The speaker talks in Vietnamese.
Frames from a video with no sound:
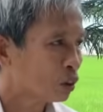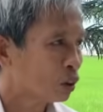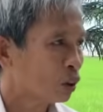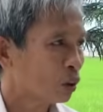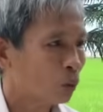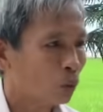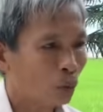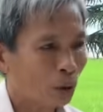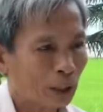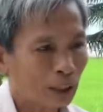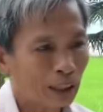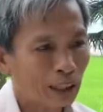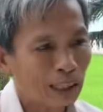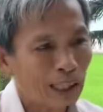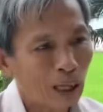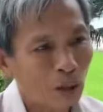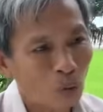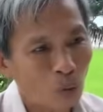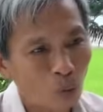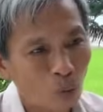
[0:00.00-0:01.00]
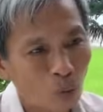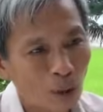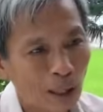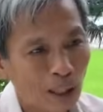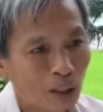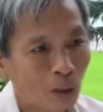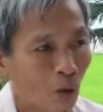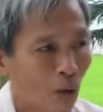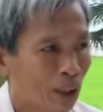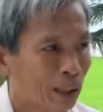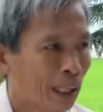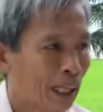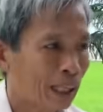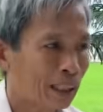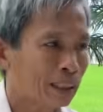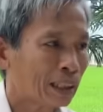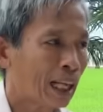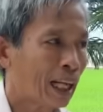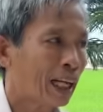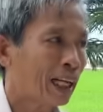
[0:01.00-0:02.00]
nguyện cầu qua khỏi nạn
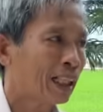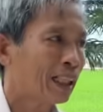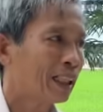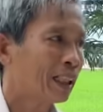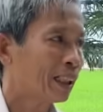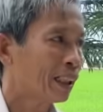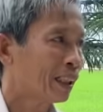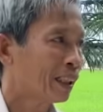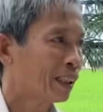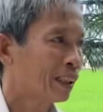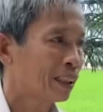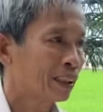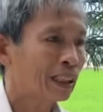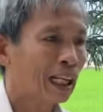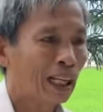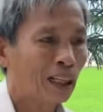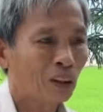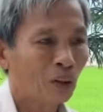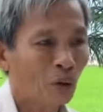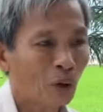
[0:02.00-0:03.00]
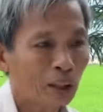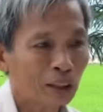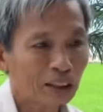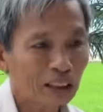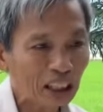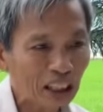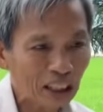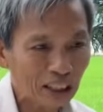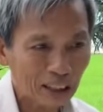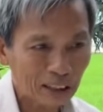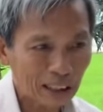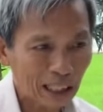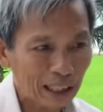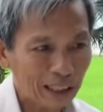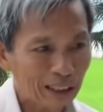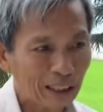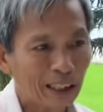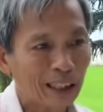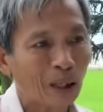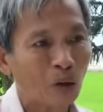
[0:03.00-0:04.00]
tai đặng coi tiên
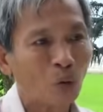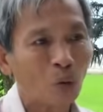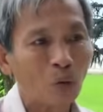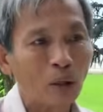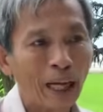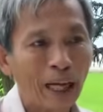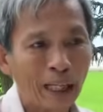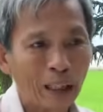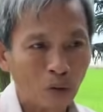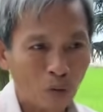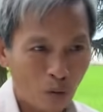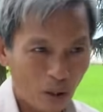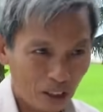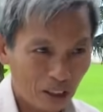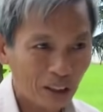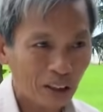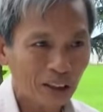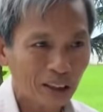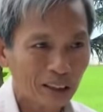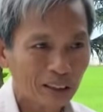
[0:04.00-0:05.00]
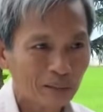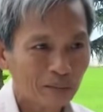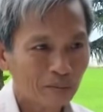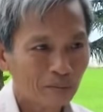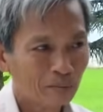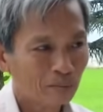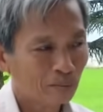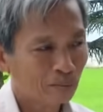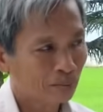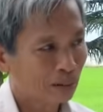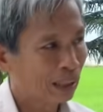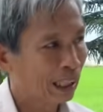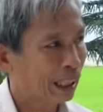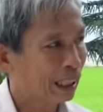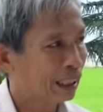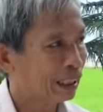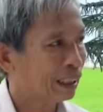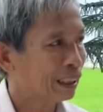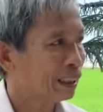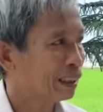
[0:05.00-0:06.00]
thánh về lầu đài quốc dương
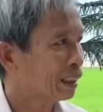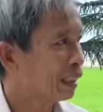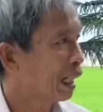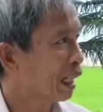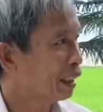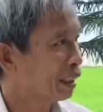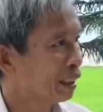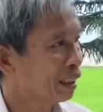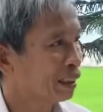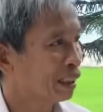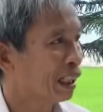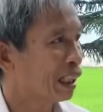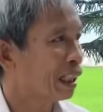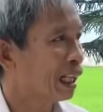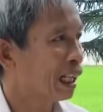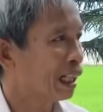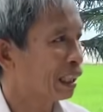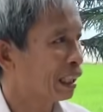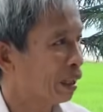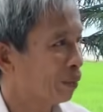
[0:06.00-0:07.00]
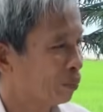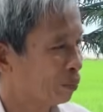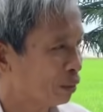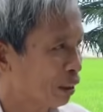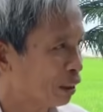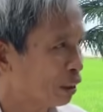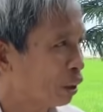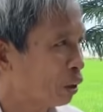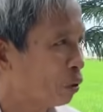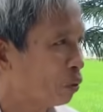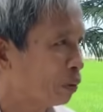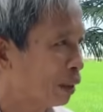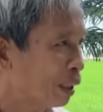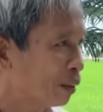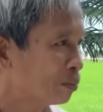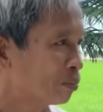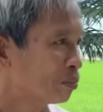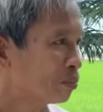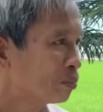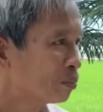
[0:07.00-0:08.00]
ngài ngài rất là đề cập rất nhiều phải không
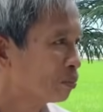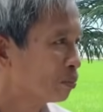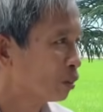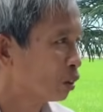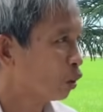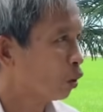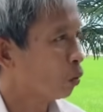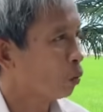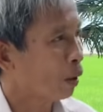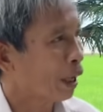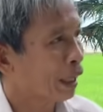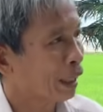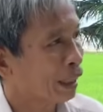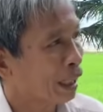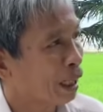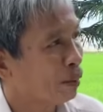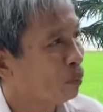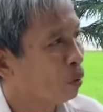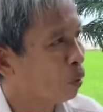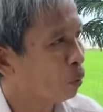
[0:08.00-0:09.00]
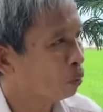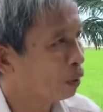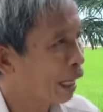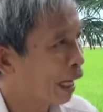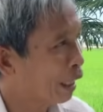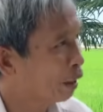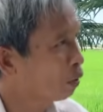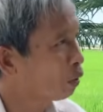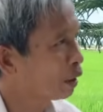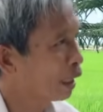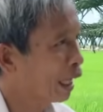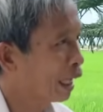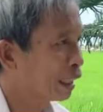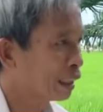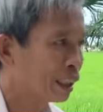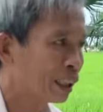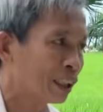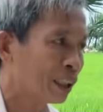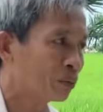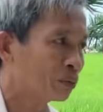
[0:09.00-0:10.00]
còn ngoài ra môn đệ của ngài
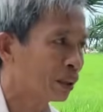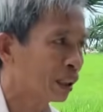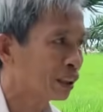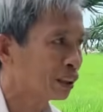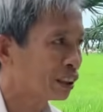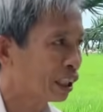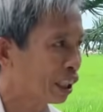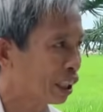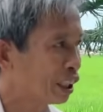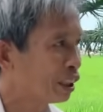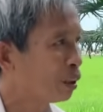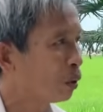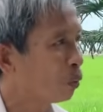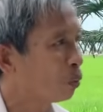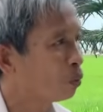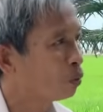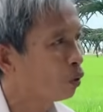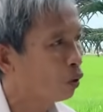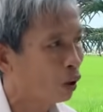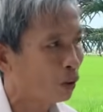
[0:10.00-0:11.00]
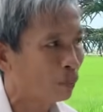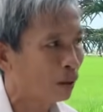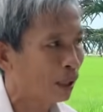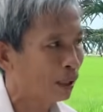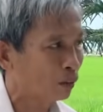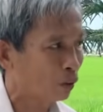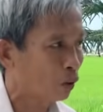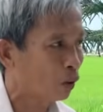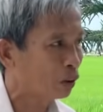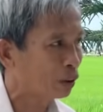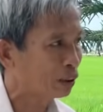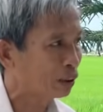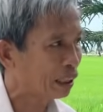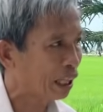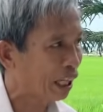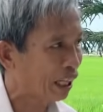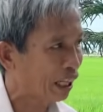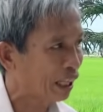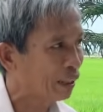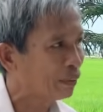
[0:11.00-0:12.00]
như ông thanh sĩ cũng có ba có
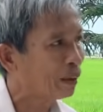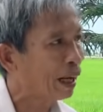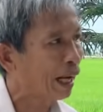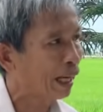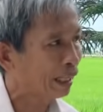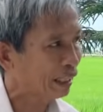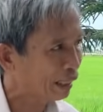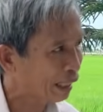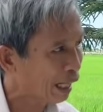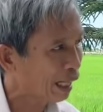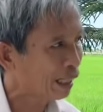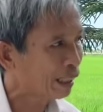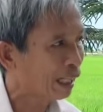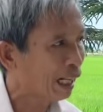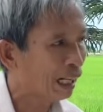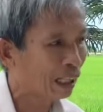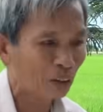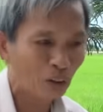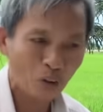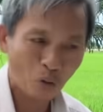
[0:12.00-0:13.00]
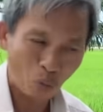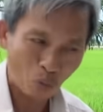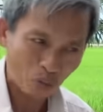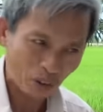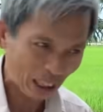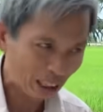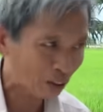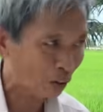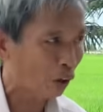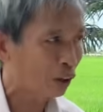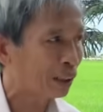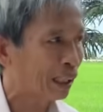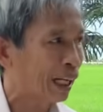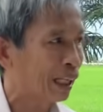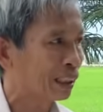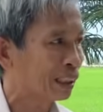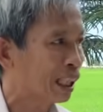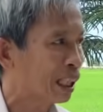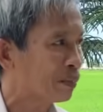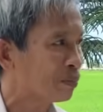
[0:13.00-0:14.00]
vẽ bài ra là nó cũng rất rõ
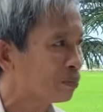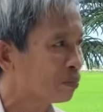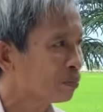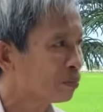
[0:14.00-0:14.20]
ràng thêm